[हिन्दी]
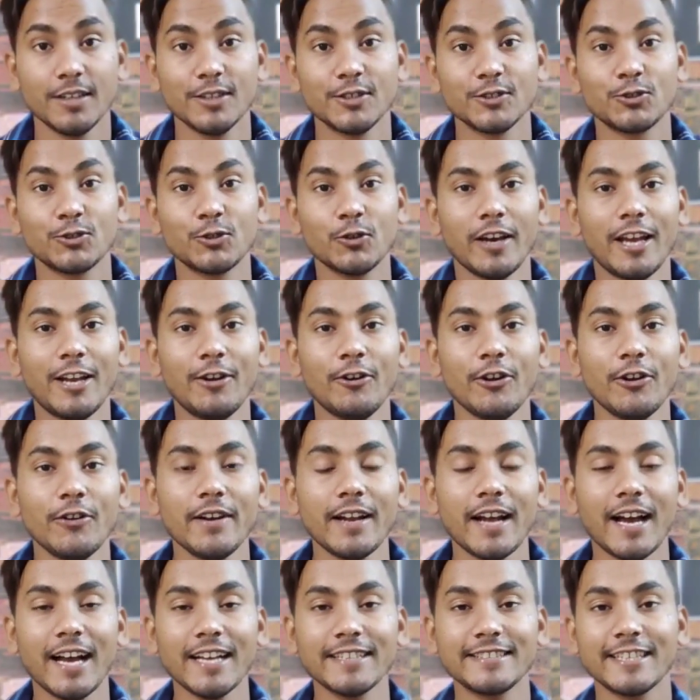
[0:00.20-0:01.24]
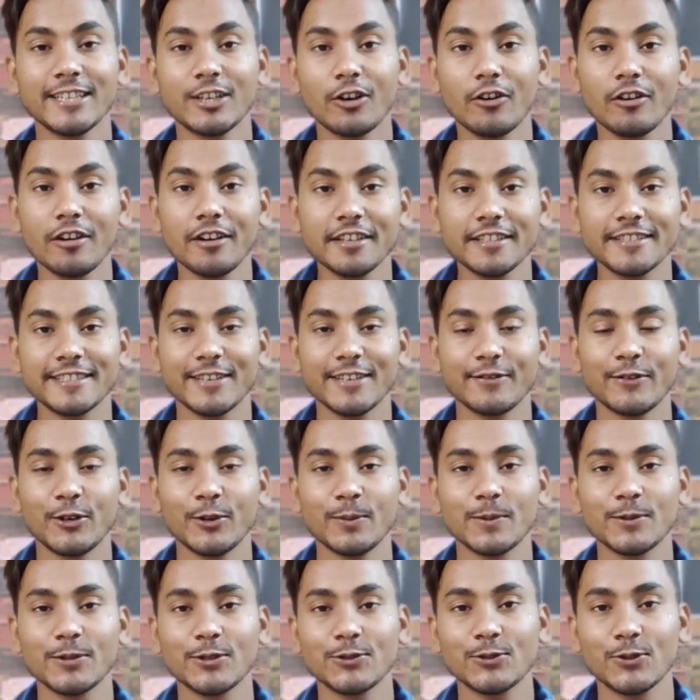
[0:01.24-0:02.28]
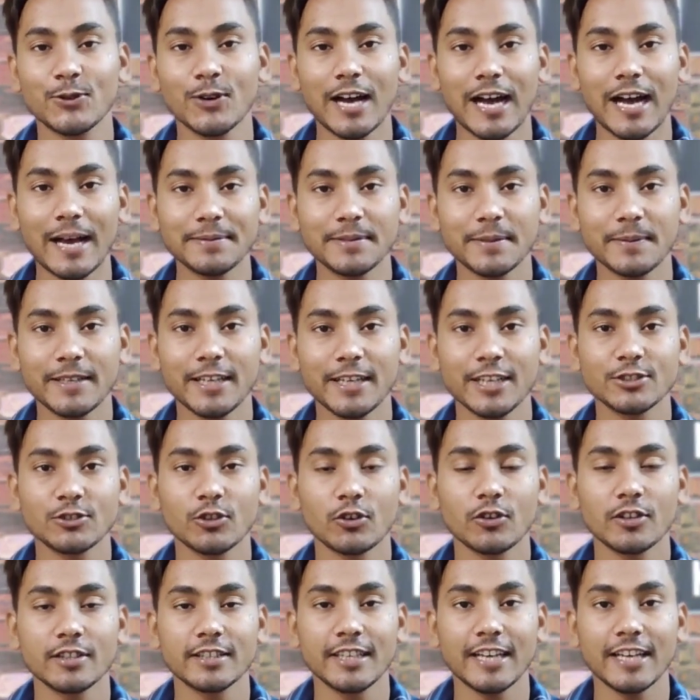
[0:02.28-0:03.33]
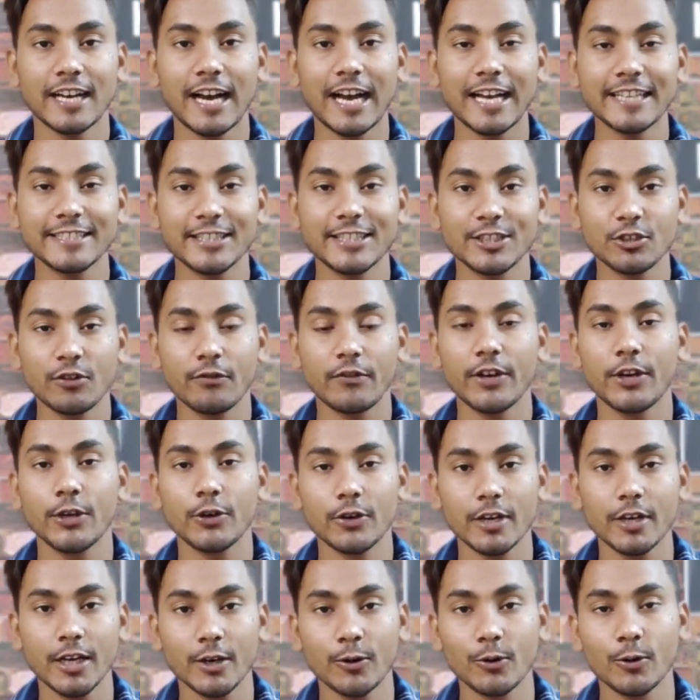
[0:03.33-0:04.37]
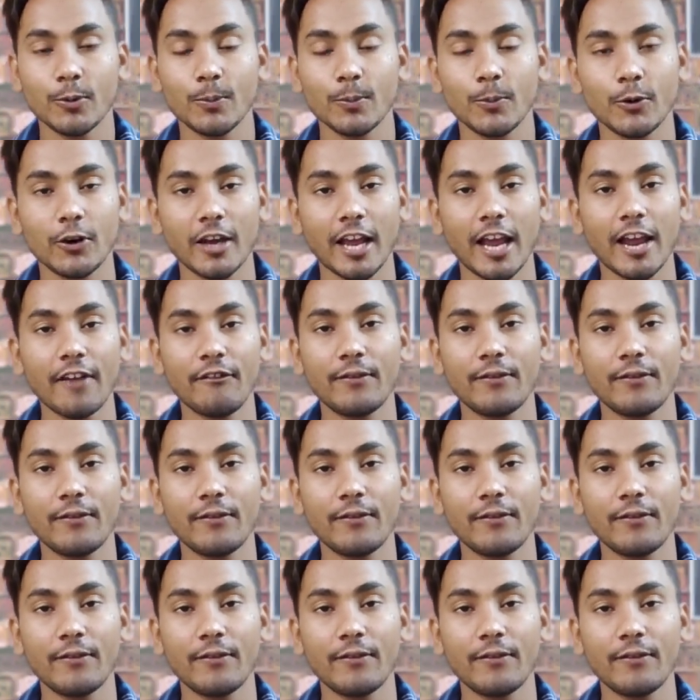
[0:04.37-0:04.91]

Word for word: सो हेलो एवरीवन आज की और इंटरेस्टिंग वीडियो में दोस्तों आप सभी का स्वागत है आज की जो वीडियो है ओप्पो